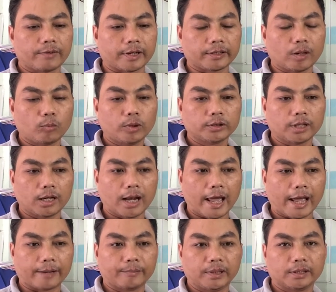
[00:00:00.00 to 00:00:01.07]
và trong quá trình
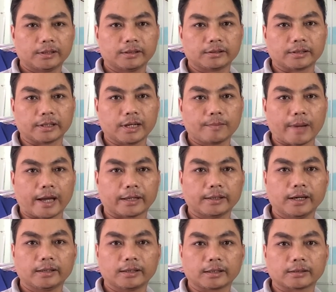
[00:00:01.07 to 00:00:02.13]
làm á, thì các bạn
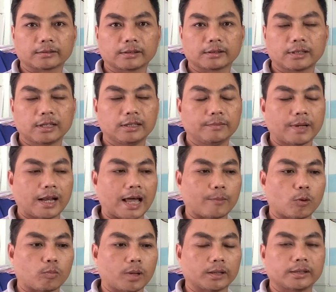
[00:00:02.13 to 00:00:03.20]
nên là khi mà
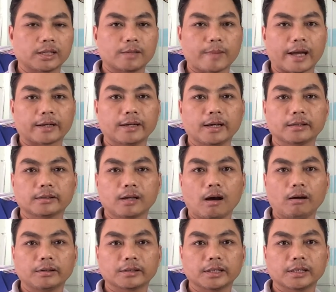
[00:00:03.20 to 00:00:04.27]
làm một mình thì các bạn nên
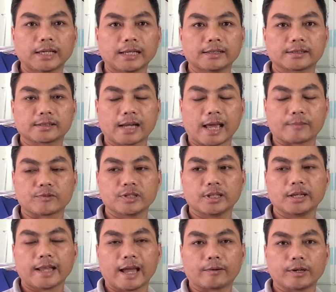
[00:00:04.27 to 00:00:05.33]
có những cái cách làm như
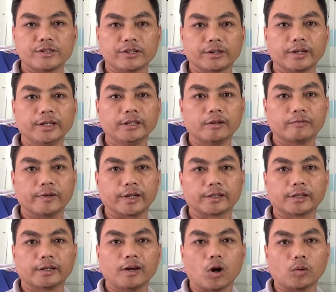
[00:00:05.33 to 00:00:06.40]
thế nào để xử lý công việc
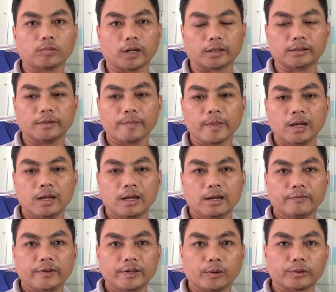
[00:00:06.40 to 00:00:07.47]
cho nó ổn định
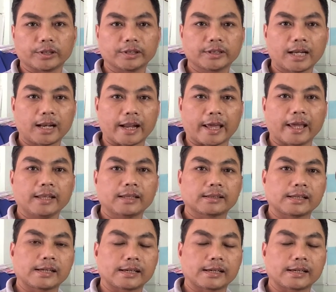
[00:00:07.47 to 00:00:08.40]
ví dụ những khách lẻ